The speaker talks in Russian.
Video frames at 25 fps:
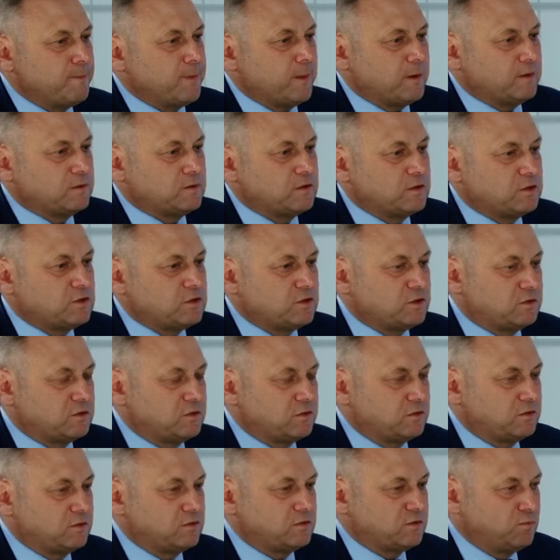Э, значит,
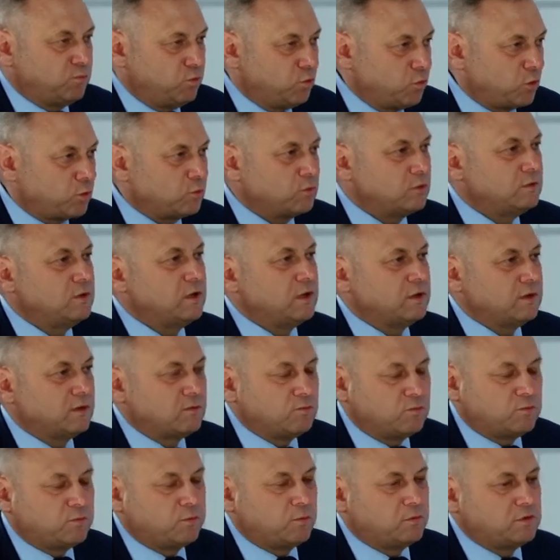э, сбору,
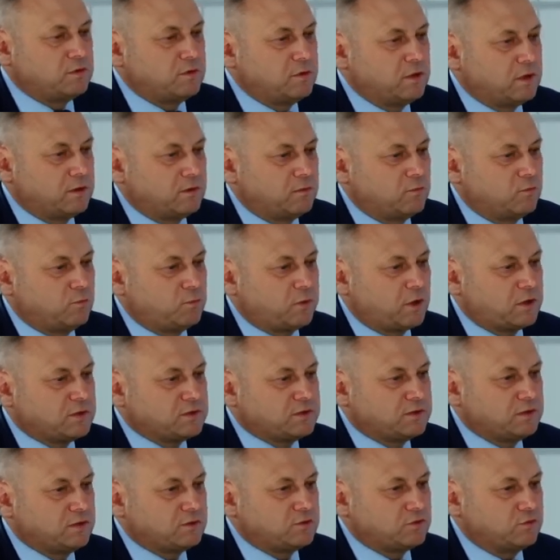данному, данному
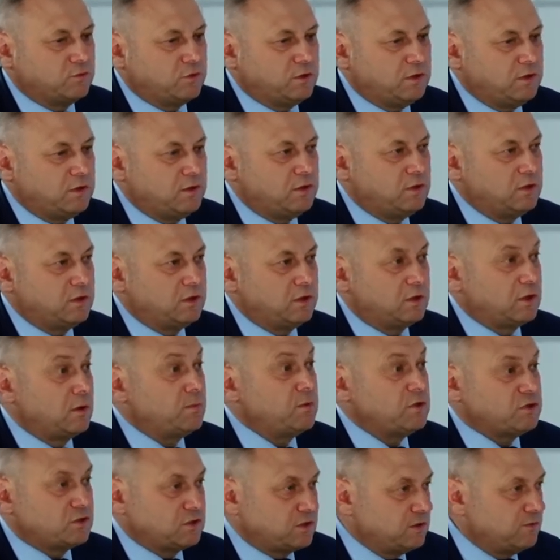процессу, и
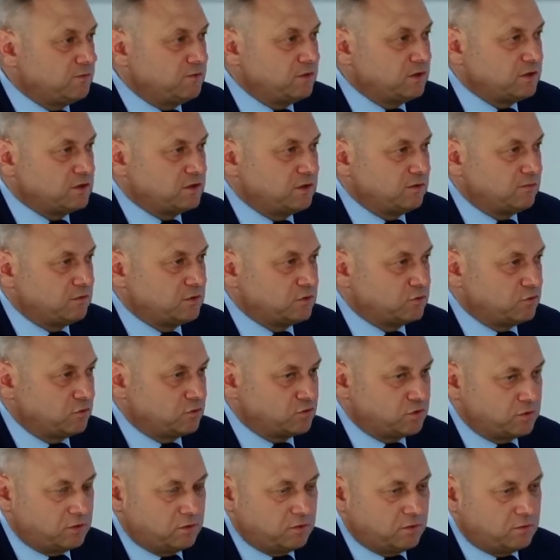экономическая эффективность.
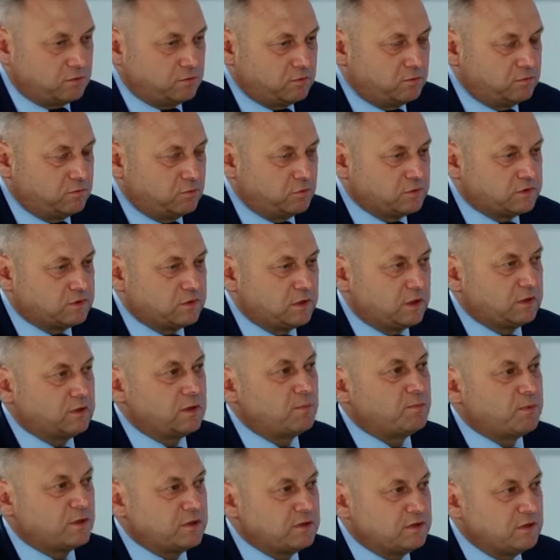Тоже, э, то есть надо
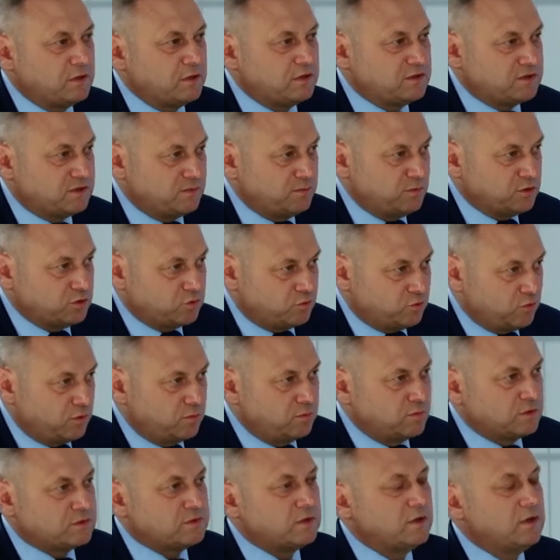определить
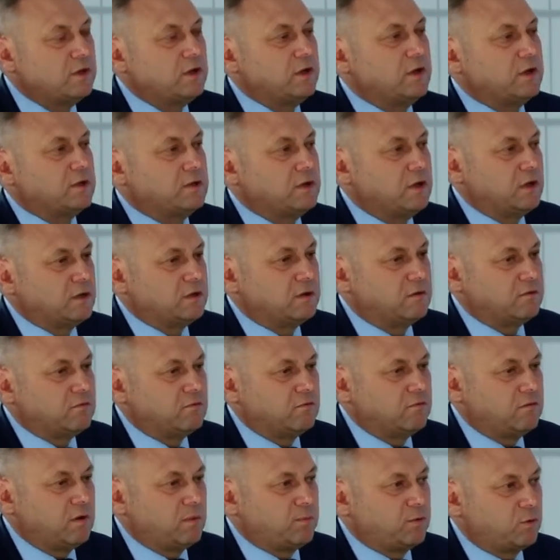себестоимость
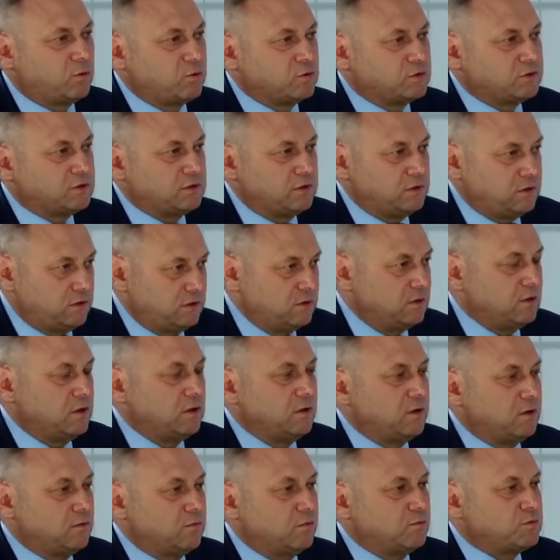данного вопроса и,
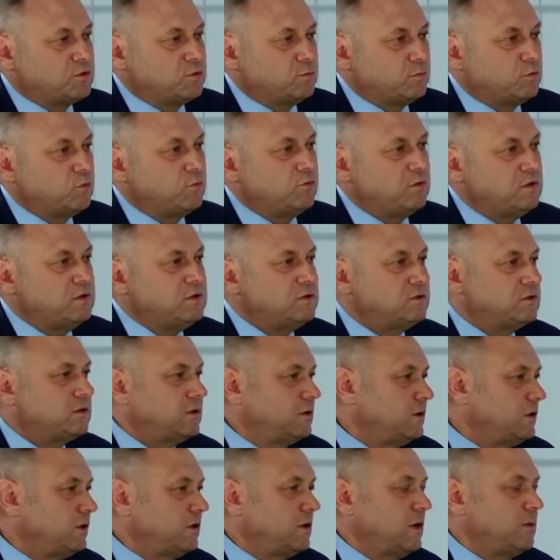в общем-то, увидеть
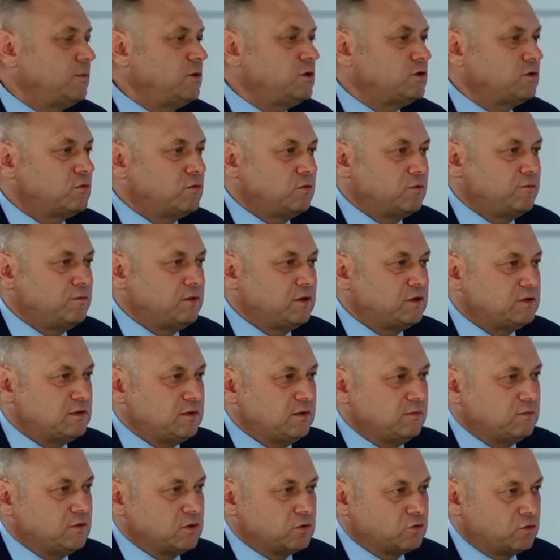экономическую
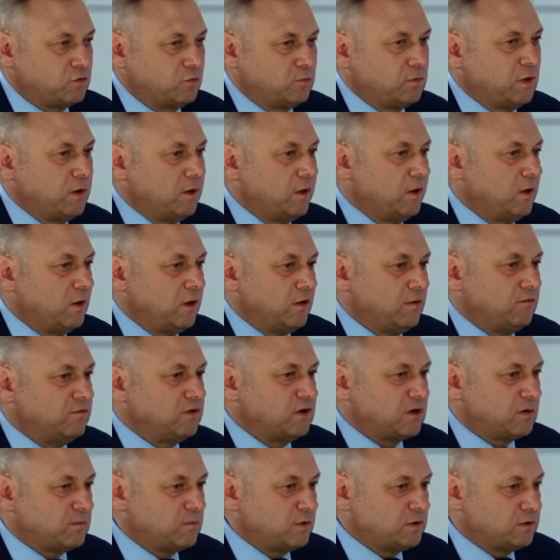эффективность, чтобы
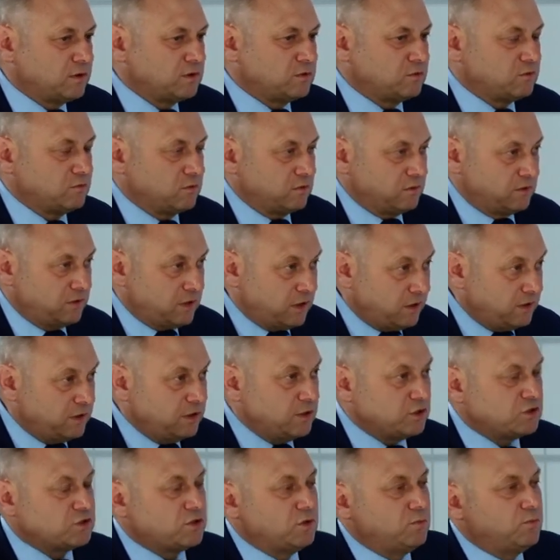выработать
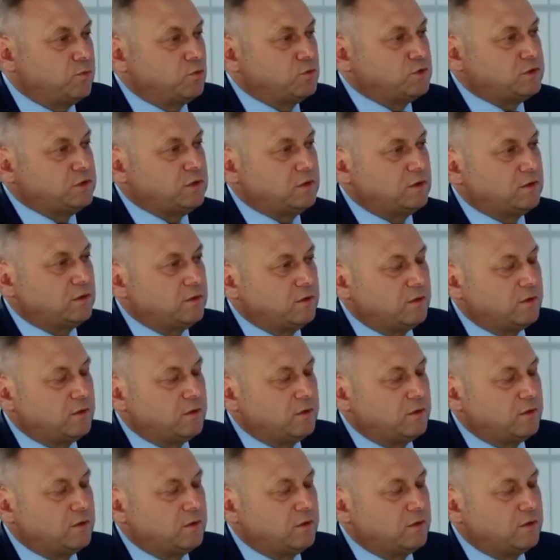дальнейшие пути,